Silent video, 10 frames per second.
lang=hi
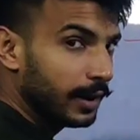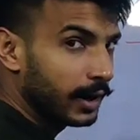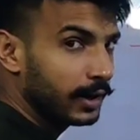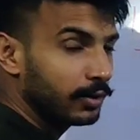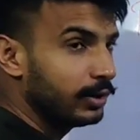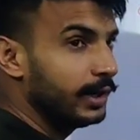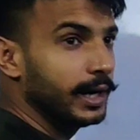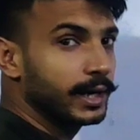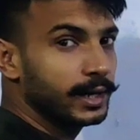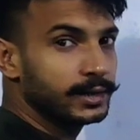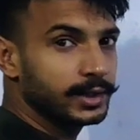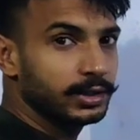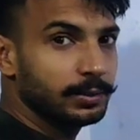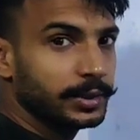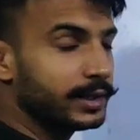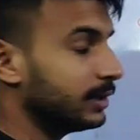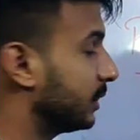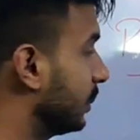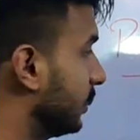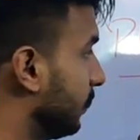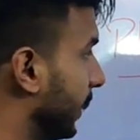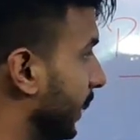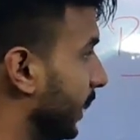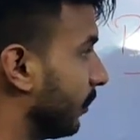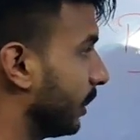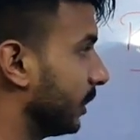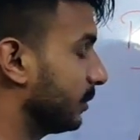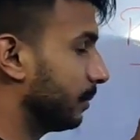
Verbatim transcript: अगर कोई लेट आना चाहे तो अपन रजिस्ट्रेशन पहले करवा